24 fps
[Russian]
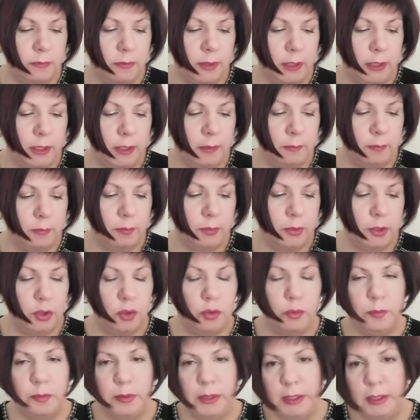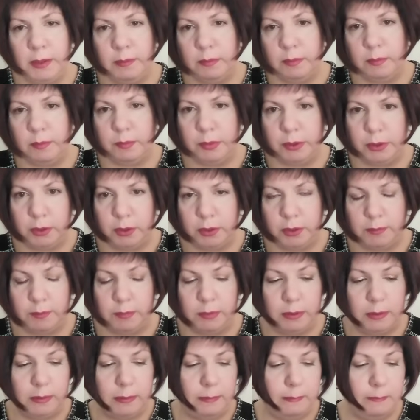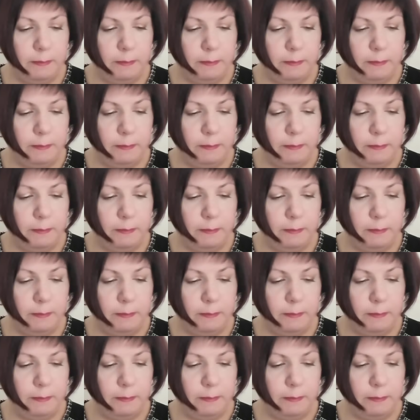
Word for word: военными преступлениями и пытками.